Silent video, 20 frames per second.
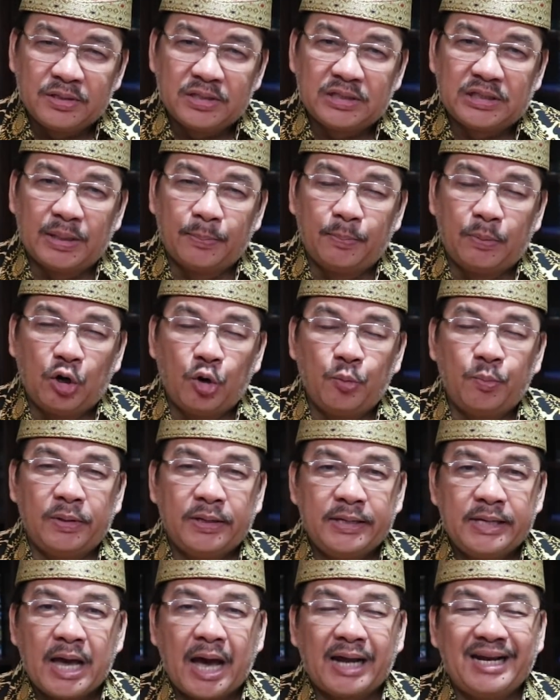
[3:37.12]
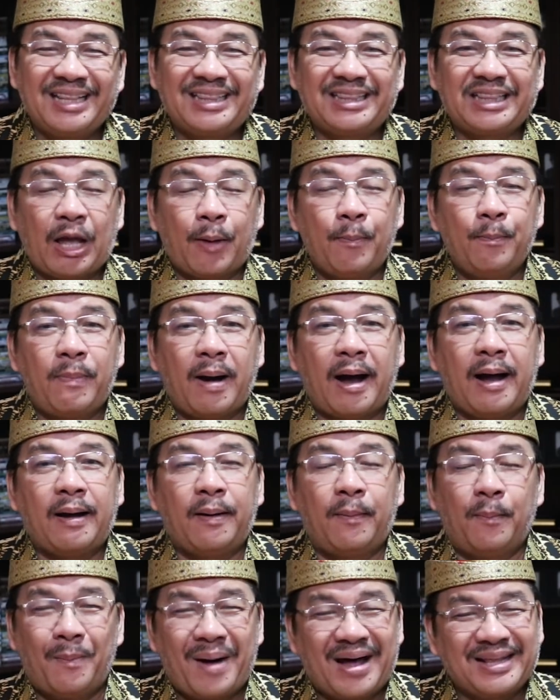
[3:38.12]
Sebelum ia
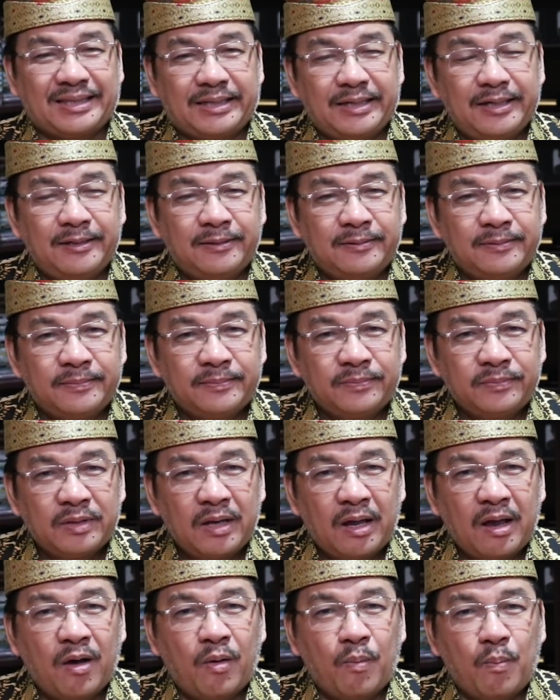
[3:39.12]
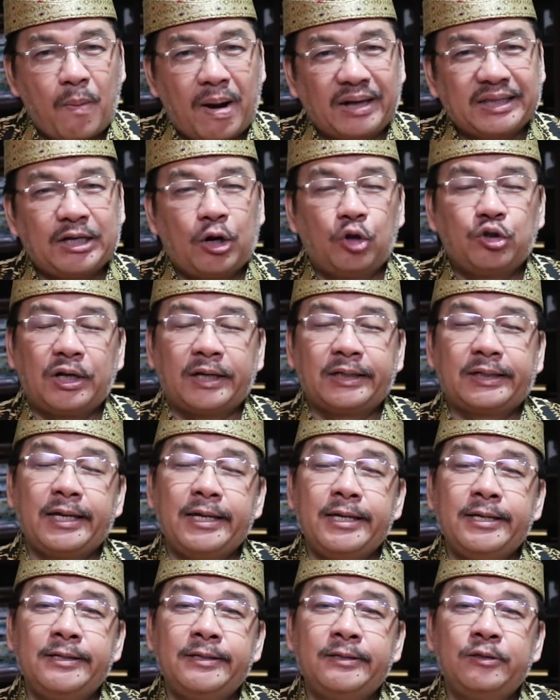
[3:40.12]
ditembak mati, Martin Luther
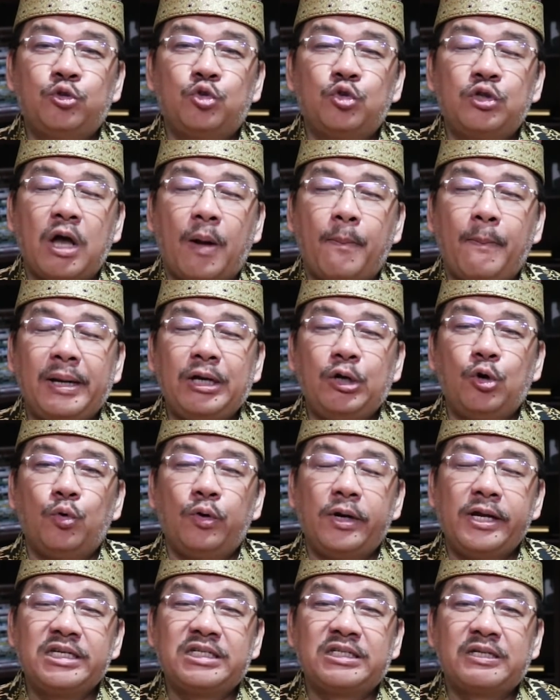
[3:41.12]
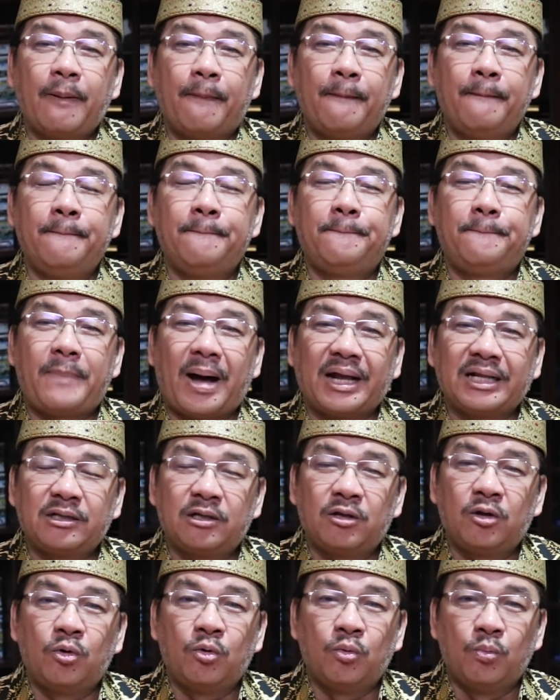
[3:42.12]
King sudah menulis
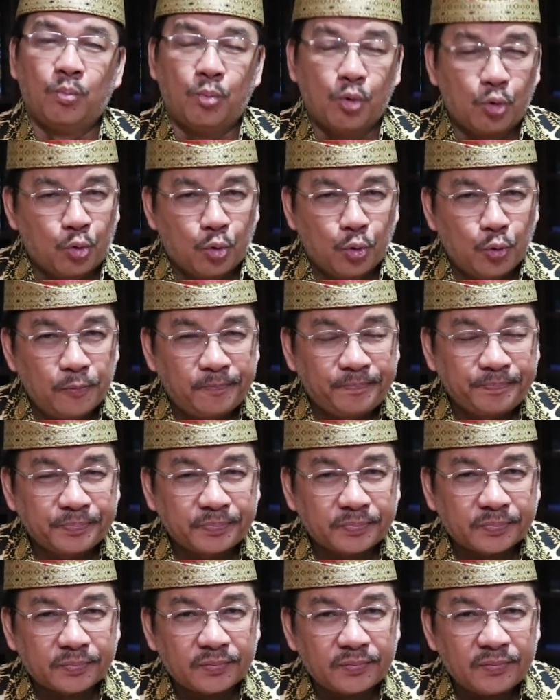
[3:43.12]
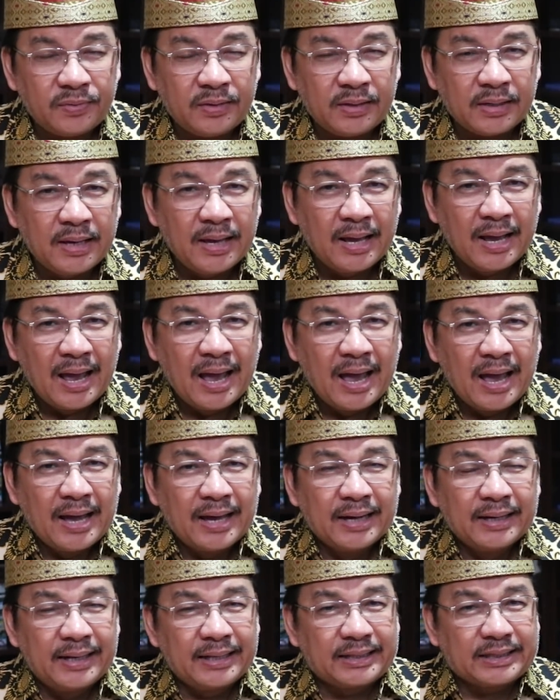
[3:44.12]
empat buku.
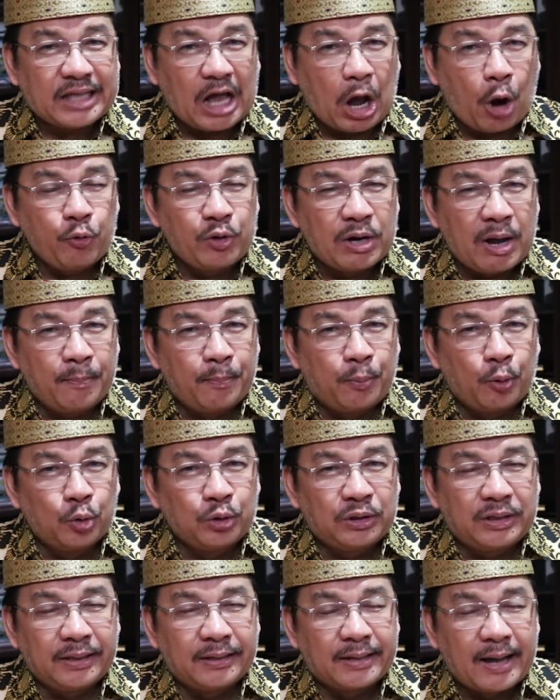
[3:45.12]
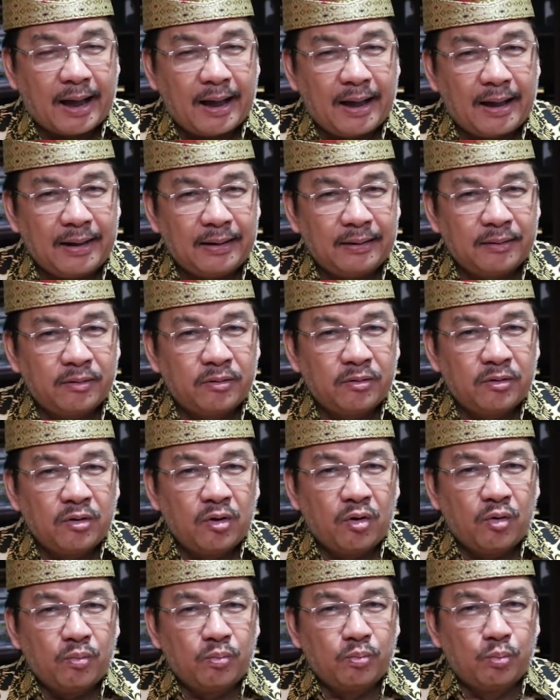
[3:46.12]
Di tahun
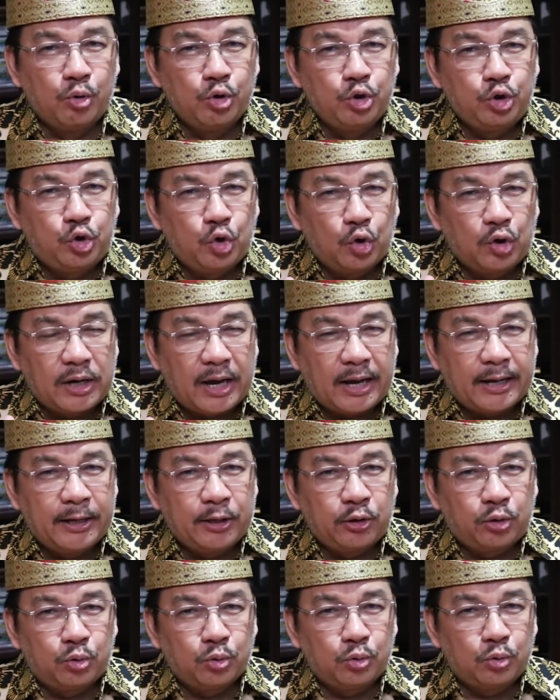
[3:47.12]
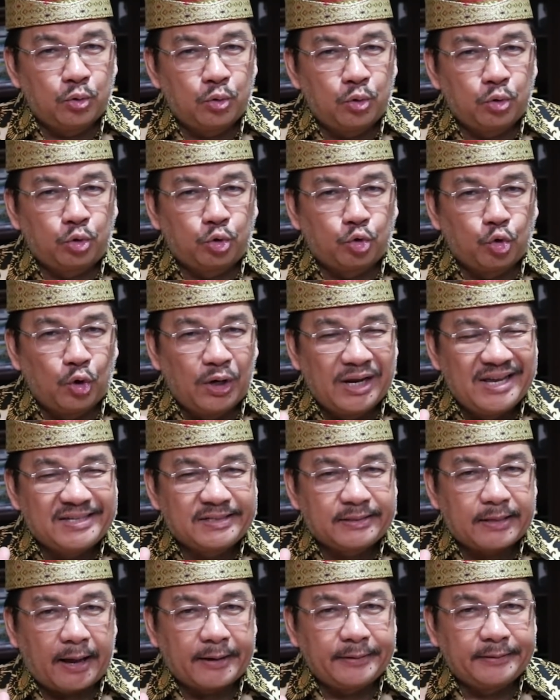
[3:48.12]
63 muncullah itu
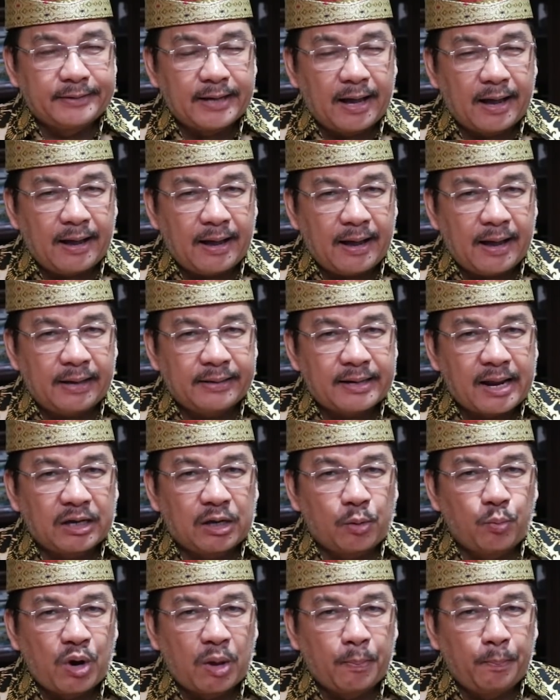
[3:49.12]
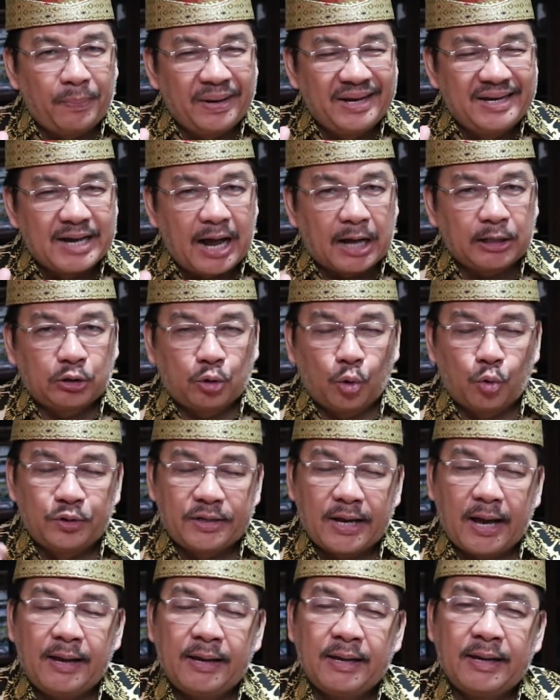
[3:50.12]
tulisannya dan kemudian
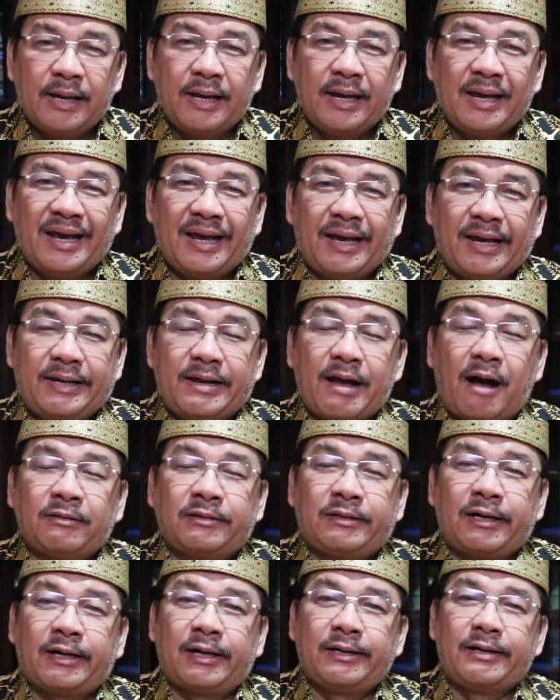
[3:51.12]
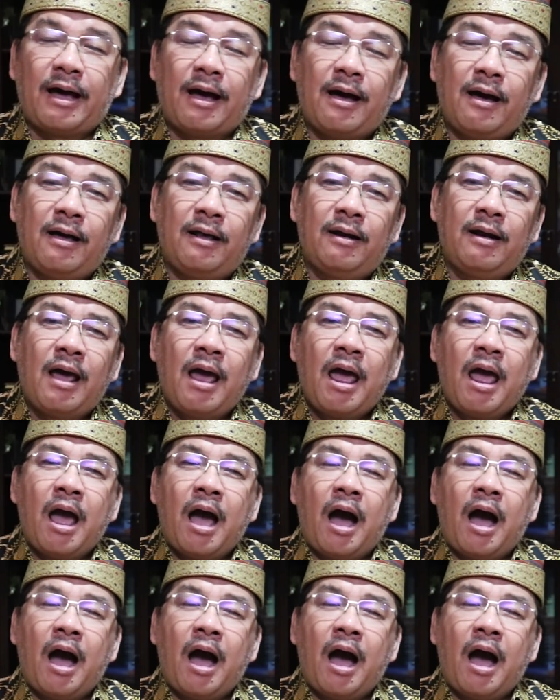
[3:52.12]
pidatonya yang terkenal